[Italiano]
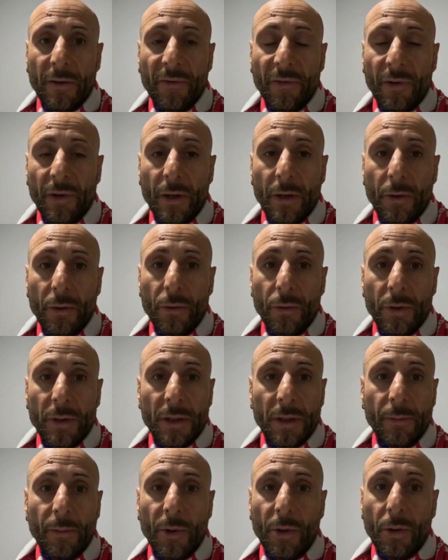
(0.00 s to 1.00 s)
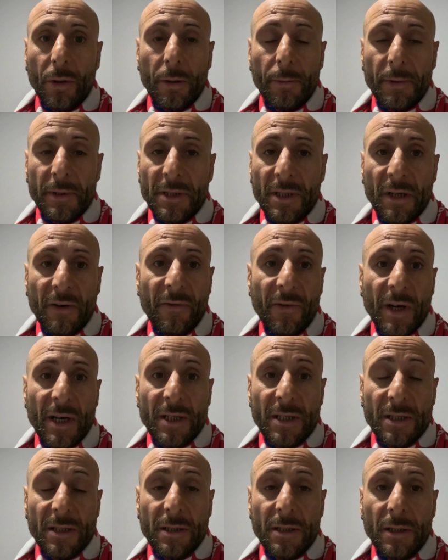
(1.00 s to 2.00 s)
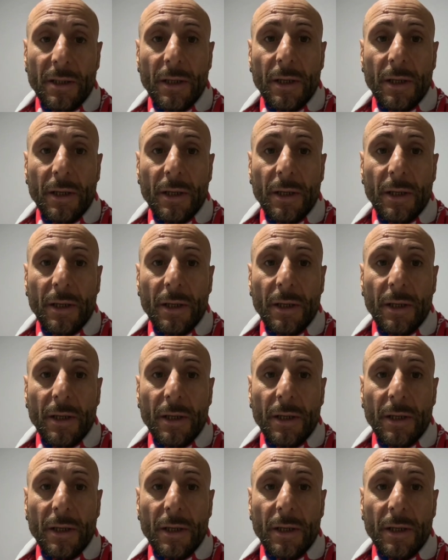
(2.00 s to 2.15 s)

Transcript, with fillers: fino all'ultimo per salvarsi,